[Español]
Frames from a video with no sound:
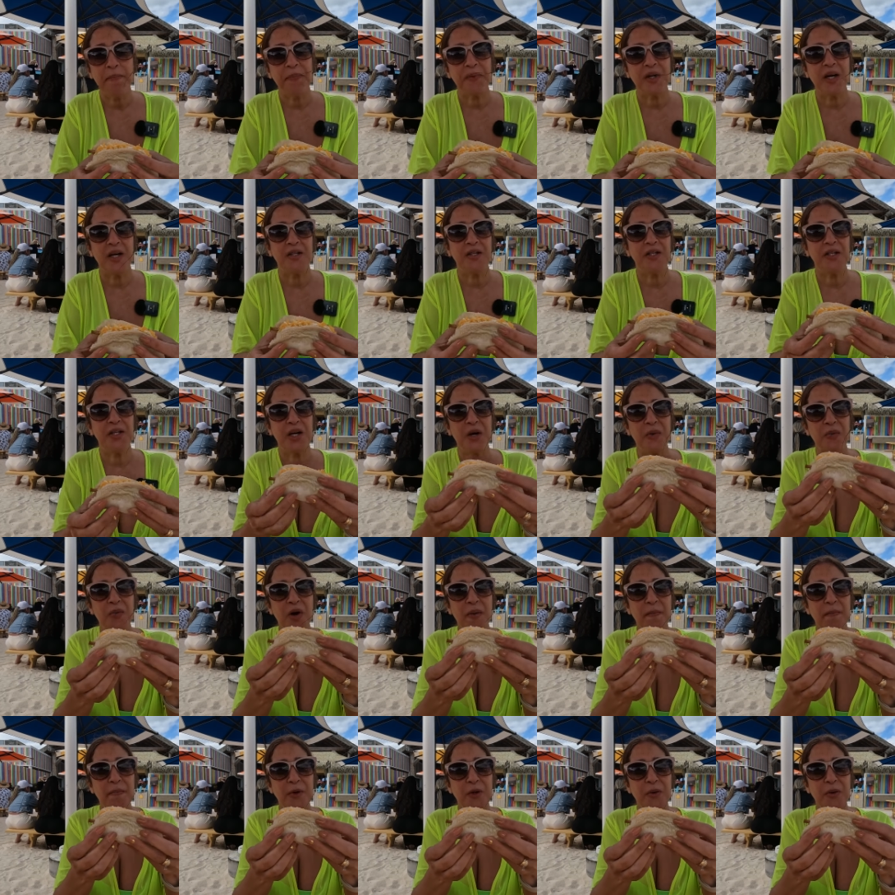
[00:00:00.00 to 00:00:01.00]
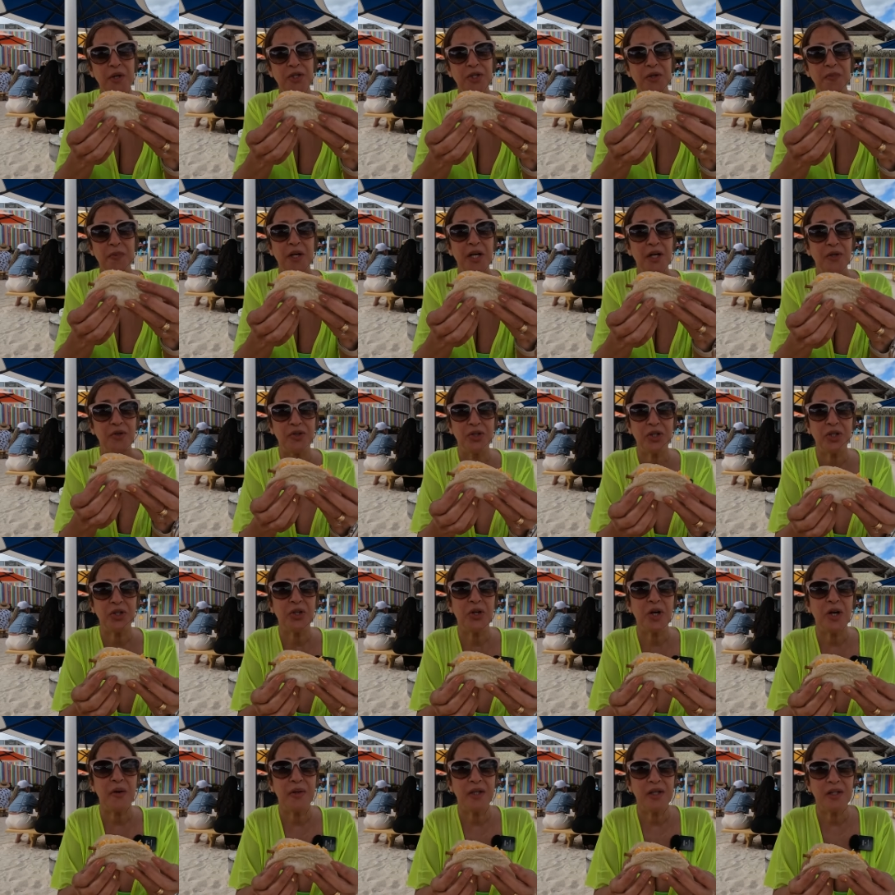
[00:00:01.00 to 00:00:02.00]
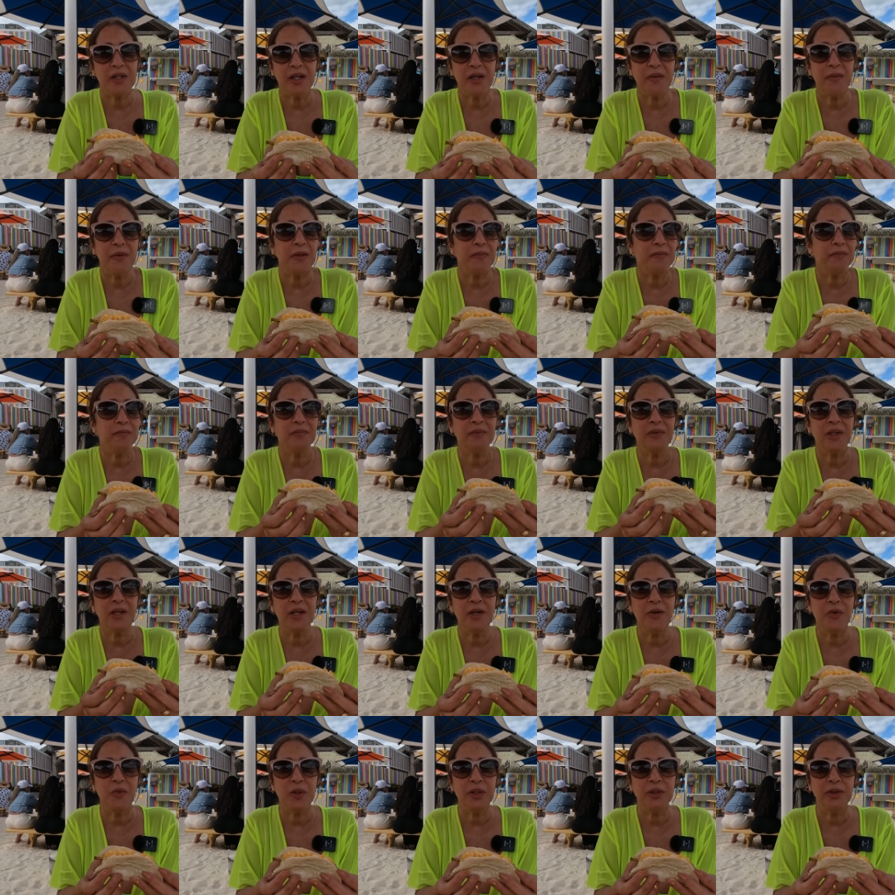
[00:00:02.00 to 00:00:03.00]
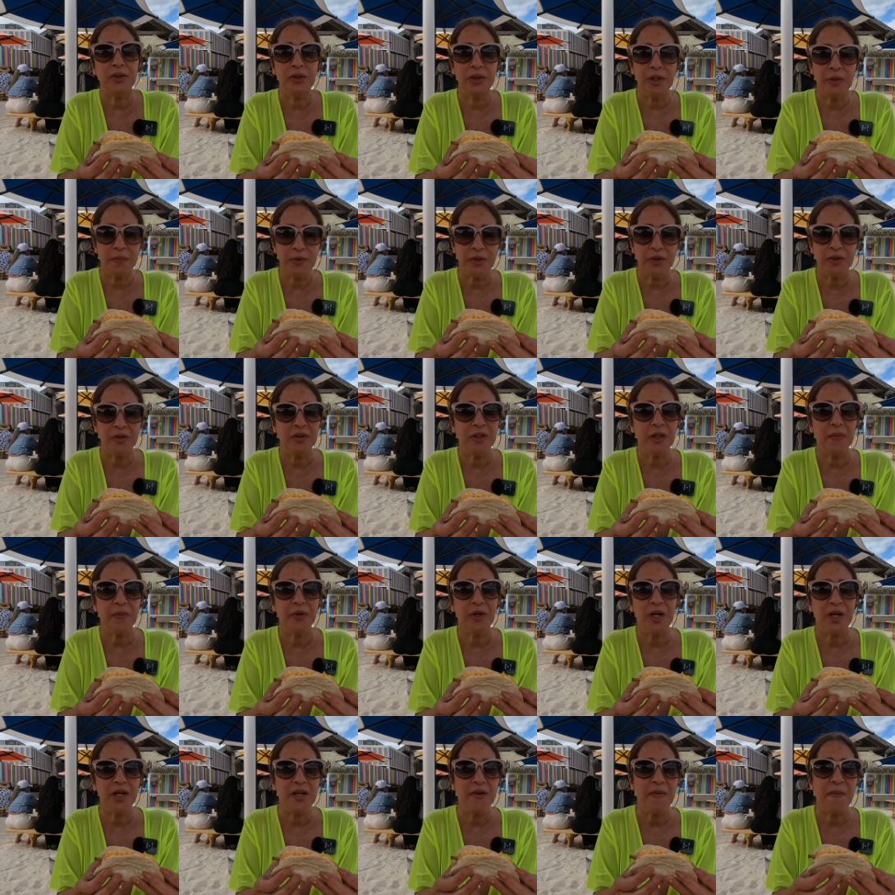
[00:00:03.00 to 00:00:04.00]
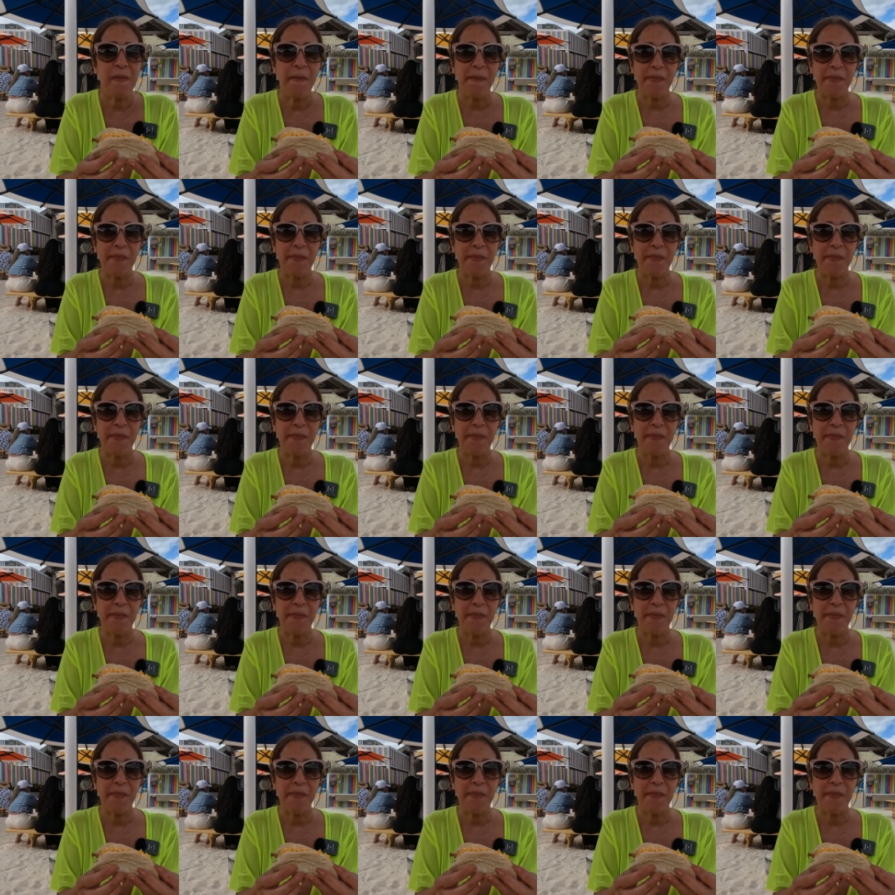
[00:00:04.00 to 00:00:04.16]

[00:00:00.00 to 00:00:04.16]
Así que buen provecho para nosotros, a ver qué encuentro de postre por ahí.